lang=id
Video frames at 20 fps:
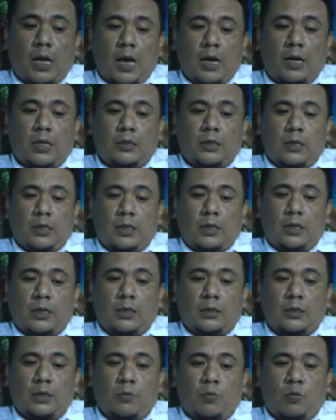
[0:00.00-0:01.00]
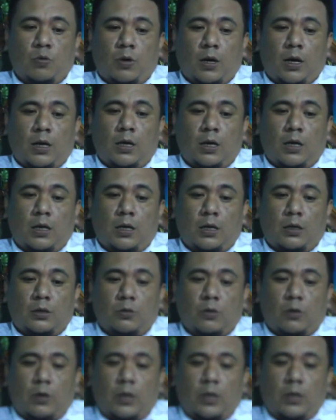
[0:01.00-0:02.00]
ada sedikit kesibukan nah
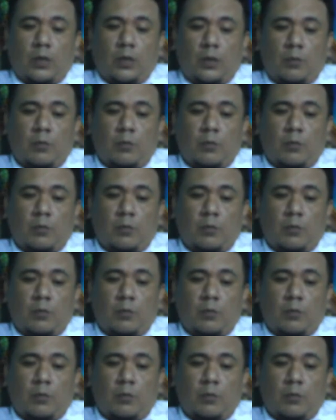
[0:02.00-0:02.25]
sore ini